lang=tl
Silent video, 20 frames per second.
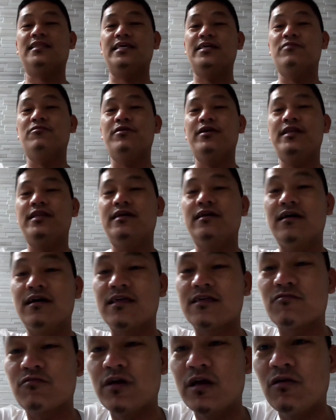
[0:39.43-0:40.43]
Tiyuhin, uh, ah,
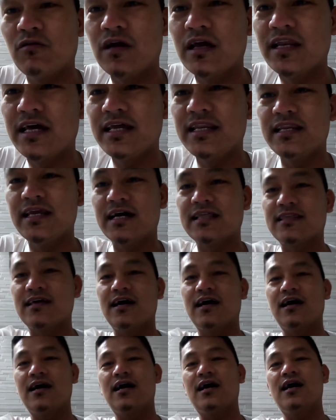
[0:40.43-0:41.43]
Swelo Daned at
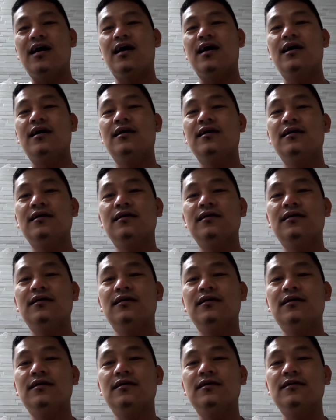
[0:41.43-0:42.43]
saka
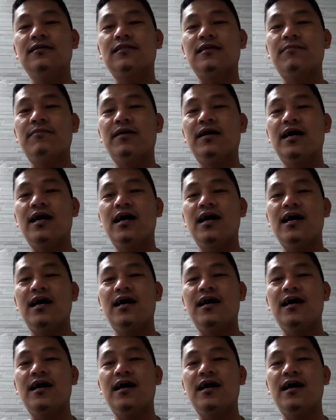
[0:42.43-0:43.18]
sa mga